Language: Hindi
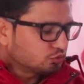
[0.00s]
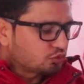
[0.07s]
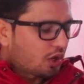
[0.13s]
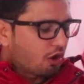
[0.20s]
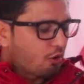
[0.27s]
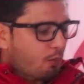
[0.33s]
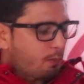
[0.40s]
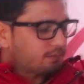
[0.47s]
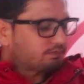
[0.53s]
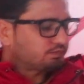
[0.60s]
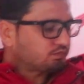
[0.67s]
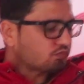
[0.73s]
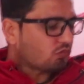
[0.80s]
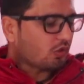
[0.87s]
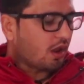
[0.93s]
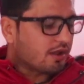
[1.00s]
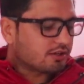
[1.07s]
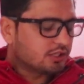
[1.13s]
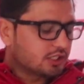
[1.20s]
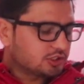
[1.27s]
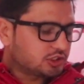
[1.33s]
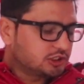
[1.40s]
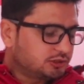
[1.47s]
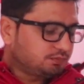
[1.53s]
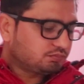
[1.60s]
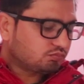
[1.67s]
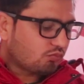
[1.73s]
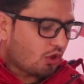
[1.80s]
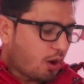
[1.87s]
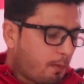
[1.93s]
वाओ ऐसा लगता
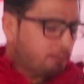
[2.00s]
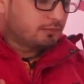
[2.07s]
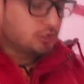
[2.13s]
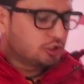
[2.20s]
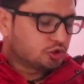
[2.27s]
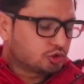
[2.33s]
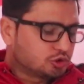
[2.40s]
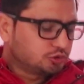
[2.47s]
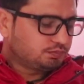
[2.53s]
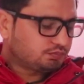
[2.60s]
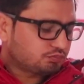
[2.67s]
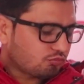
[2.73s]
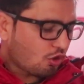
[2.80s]
है बिल्कुल